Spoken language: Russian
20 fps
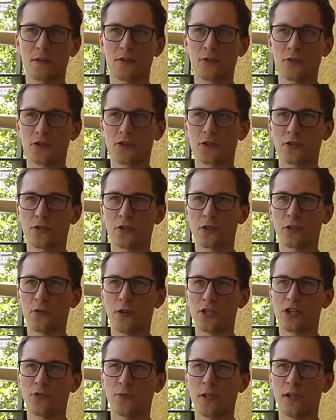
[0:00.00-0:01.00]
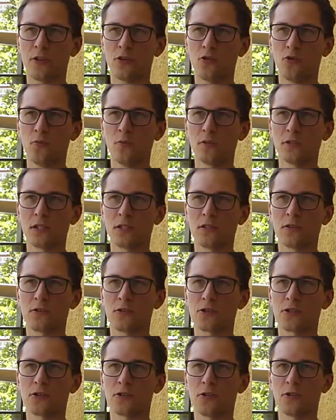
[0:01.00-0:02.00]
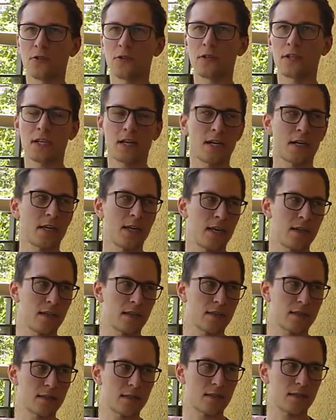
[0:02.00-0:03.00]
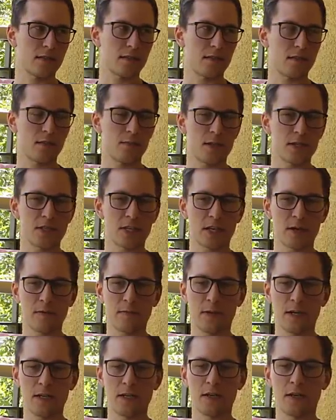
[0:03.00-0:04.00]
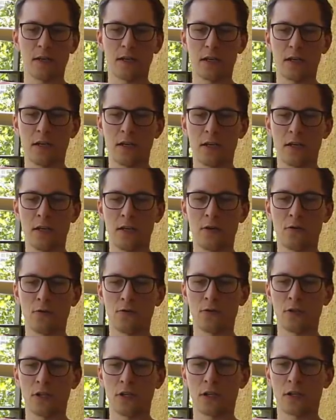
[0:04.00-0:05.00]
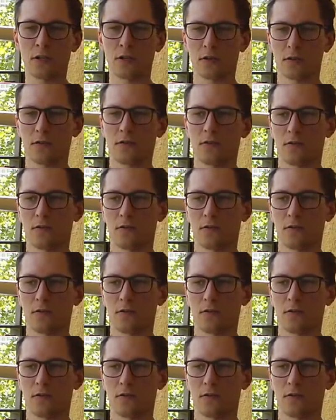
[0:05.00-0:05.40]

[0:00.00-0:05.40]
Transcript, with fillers: то, что, то, о чем я не думал, это то, что так как Яндекс это большая компания, и у них